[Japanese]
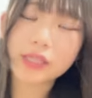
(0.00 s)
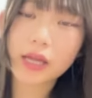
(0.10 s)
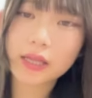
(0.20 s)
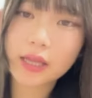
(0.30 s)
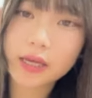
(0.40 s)

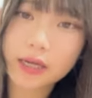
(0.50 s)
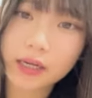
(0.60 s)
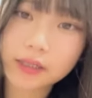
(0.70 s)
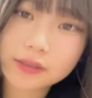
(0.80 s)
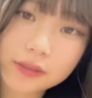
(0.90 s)
3年
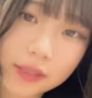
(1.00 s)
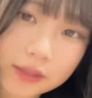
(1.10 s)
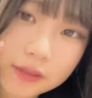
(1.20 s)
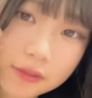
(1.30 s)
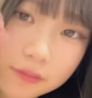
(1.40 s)
間で
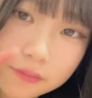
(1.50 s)
す